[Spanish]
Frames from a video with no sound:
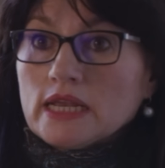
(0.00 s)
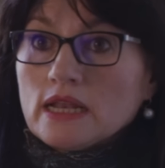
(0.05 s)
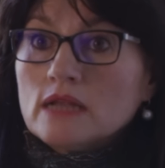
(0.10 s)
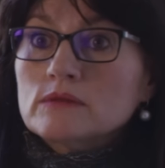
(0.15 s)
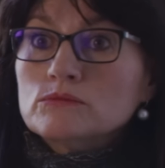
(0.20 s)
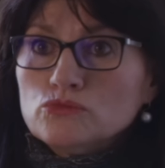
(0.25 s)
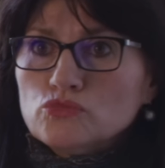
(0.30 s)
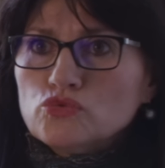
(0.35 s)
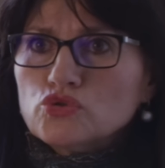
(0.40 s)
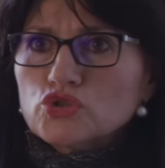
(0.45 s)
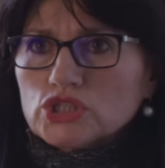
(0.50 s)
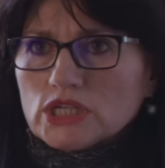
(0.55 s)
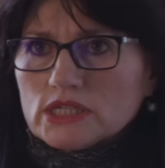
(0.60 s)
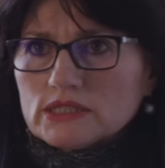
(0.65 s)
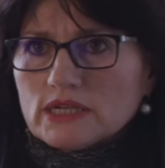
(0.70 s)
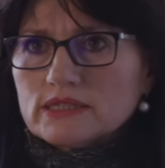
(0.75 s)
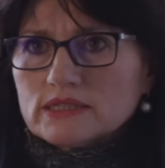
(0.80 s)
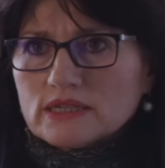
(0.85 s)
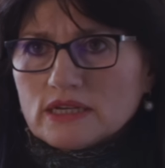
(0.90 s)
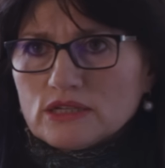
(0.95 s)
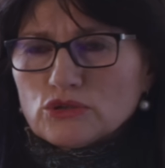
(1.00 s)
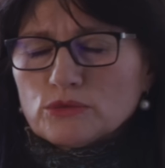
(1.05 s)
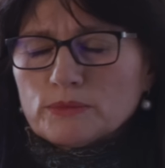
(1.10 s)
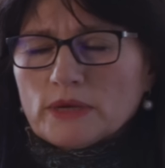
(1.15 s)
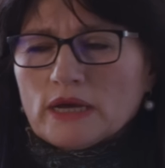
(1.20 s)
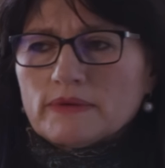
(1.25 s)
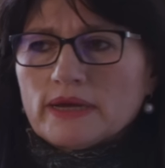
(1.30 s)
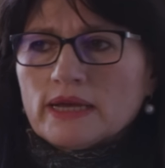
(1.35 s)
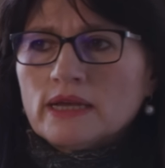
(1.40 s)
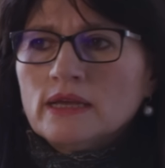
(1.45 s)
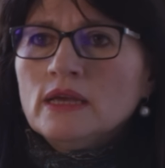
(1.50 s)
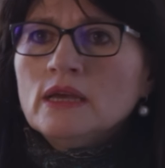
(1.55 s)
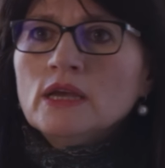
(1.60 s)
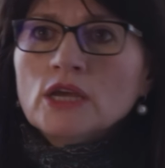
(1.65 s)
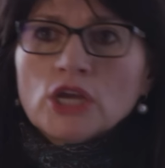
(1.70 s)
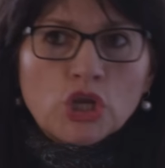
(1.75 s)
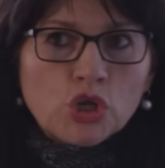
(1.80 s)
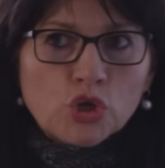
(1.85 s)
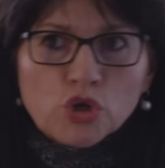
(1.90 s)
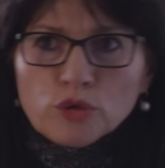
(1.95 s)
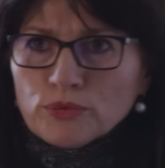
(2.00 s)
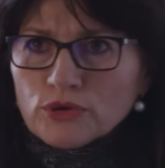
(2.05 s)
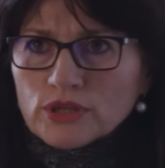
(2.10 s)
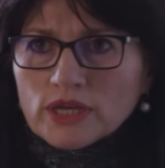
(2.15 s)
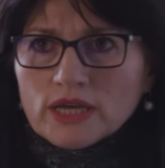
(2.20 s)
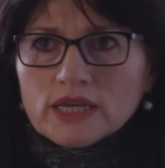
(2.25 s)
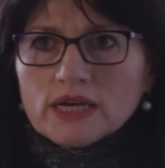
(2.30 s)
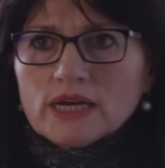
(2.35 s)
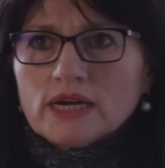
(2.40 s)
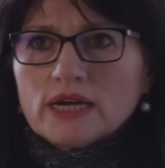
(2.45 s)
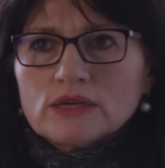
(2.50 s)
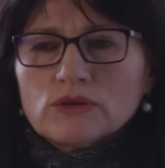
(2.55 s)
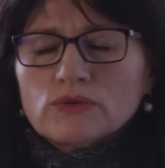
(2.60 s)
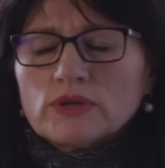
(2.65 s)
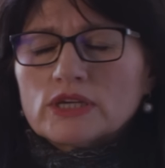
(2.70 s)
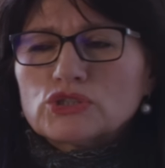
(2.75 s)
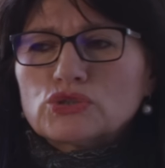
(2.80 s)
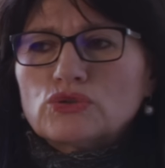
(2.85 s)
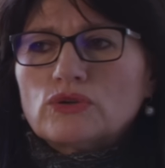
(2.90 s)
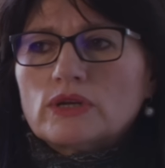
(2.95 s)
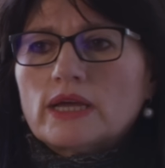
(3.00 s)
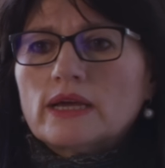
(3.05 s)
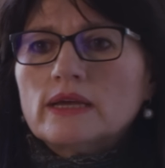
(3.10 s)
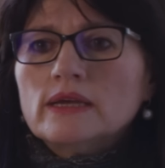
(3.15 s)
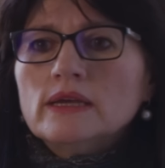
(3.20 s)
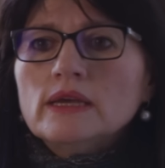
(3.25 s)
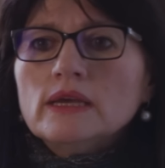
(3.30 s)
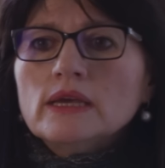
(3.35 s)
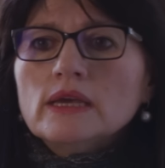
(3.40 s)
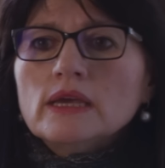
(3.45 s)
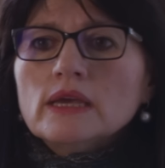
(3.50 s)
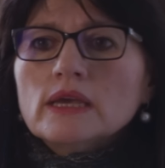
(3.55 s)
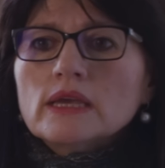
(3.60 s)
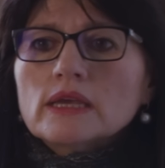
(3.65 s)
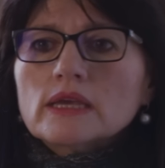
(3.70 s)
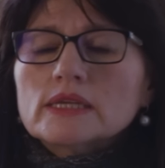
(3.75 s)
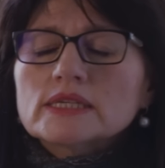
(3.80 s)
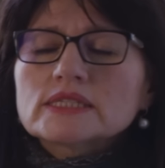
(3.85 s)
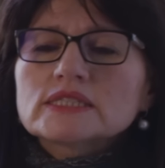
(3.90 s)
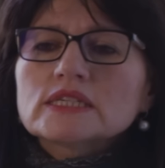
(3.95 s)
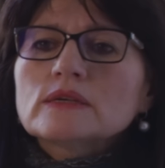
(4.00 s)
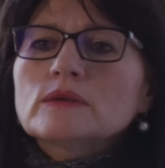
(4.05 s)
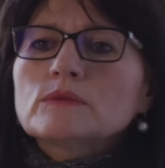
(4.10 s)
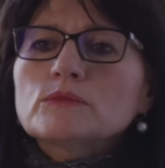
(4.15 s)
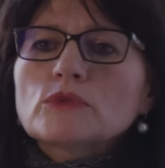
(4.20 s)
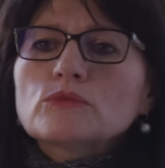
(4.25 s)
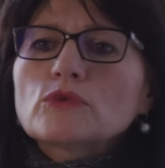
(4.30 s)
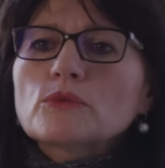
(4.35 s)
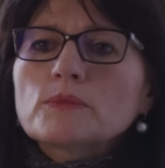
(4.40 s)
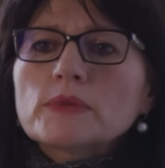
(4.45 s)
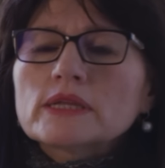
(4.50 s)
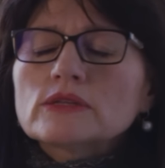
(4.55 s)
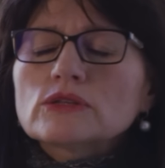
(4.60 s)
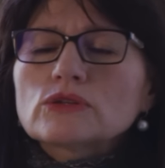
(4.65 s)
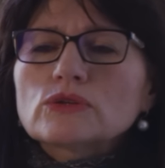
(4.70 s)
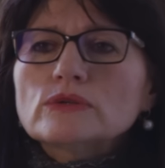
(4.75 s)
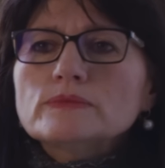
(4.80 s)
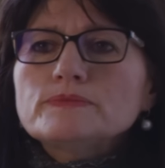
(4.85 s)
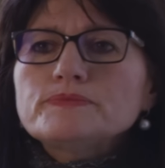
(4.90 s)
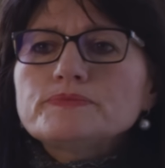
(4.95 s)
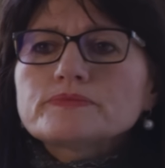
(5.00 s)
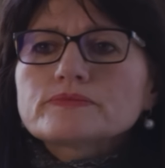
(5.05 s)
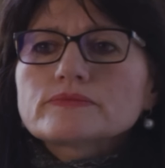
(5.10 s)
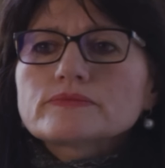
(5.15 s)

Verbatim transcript: Eran muchas las que tomaba y no podía dejar ni una sola. En ese mismo momento